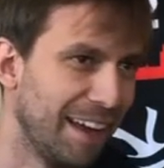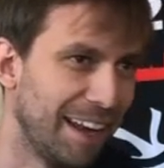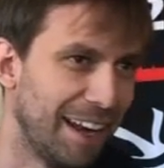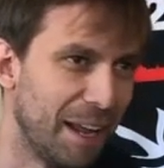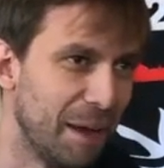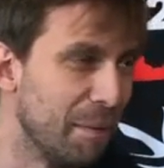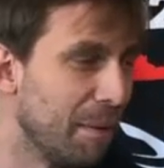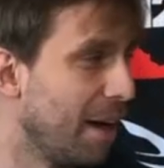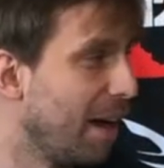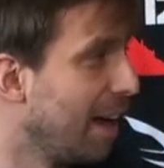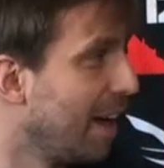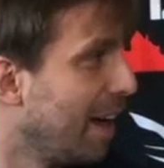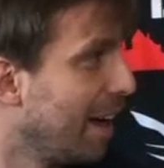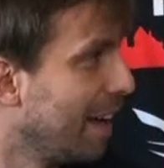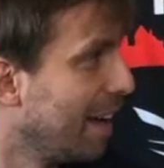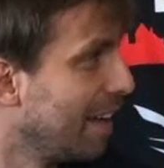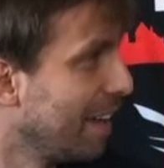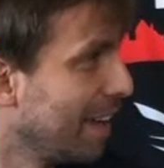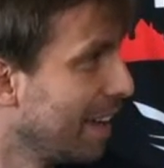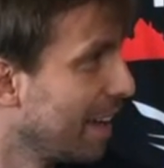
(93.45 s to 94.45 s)

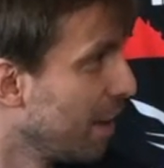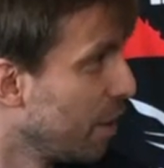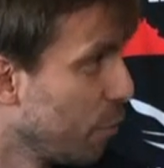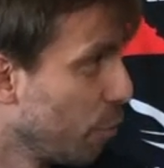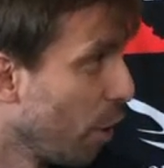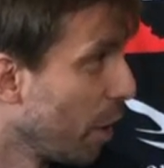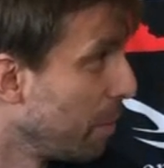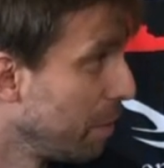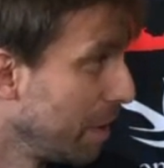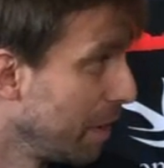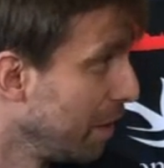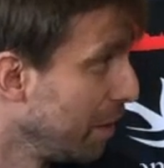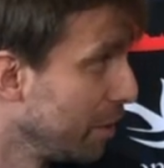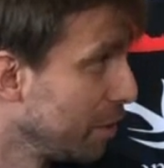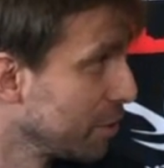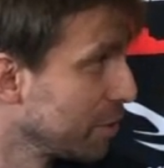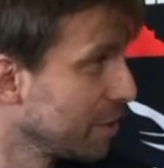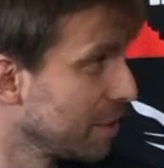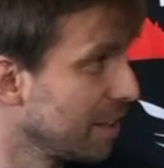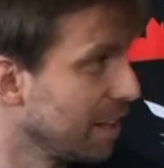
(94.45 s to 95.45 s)
EVA no hay
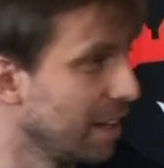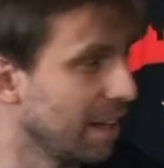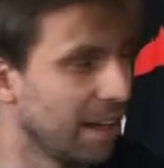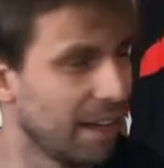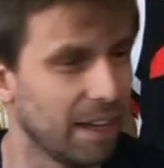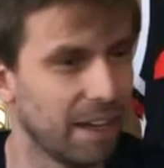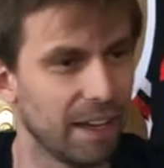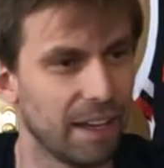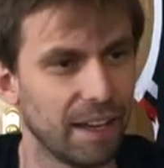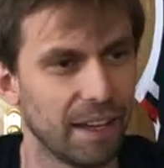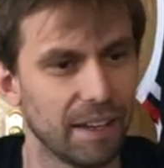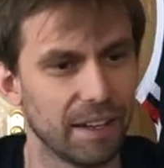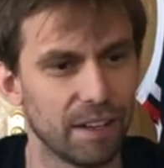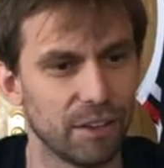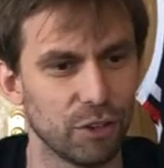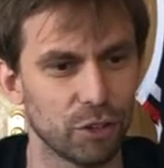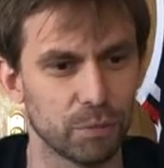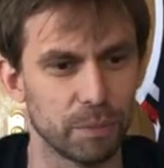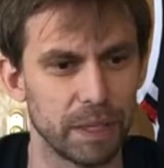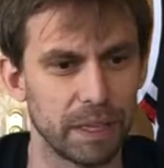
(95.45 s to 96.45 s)
vídeos, eh,
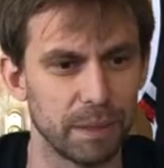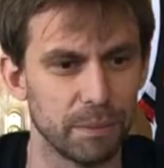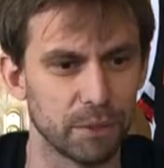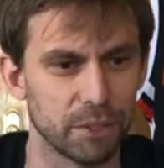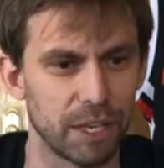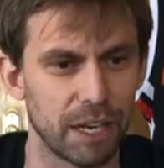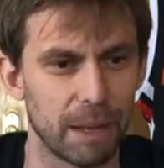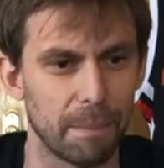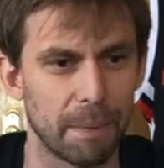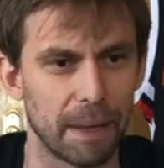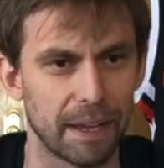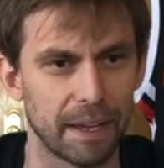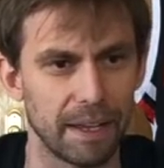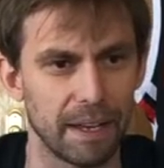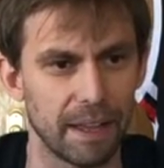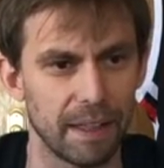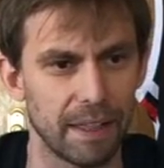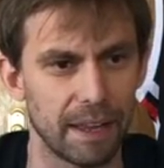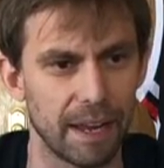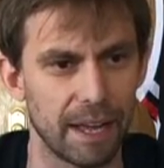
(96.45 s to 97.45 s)
nos metimos en la
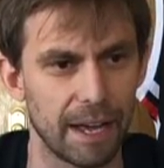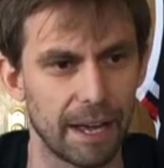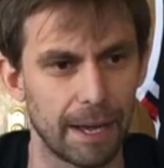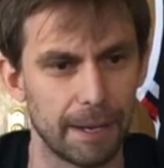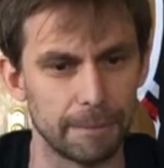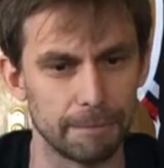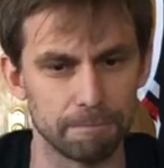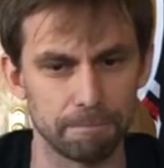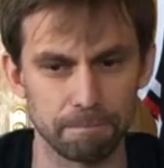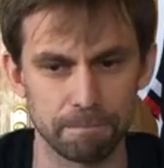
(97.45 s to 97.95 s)
página de la,